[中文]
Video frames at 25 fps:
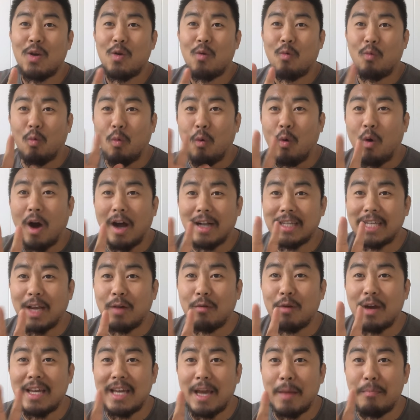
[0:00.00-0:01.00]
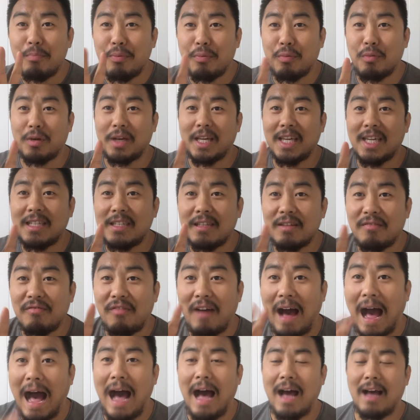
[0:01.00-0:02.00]
我这回也普了一次
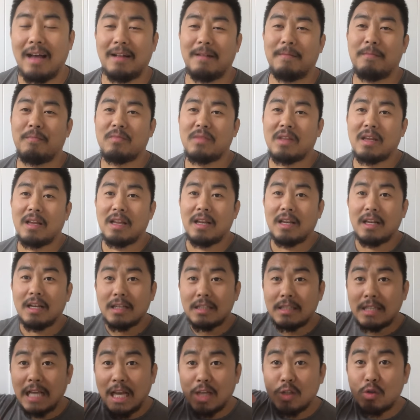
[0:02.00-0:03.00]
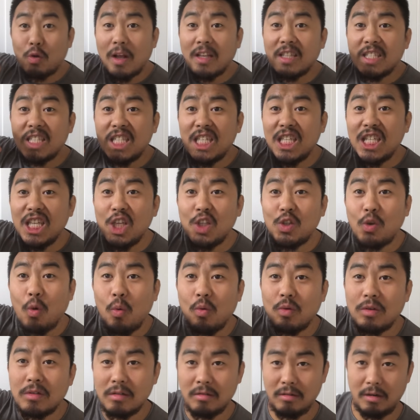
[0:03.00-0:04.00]
法，这算机
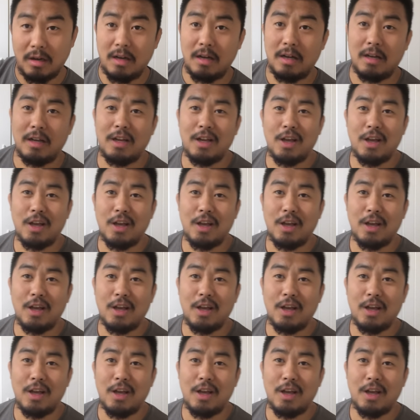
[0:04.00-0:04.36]
动车。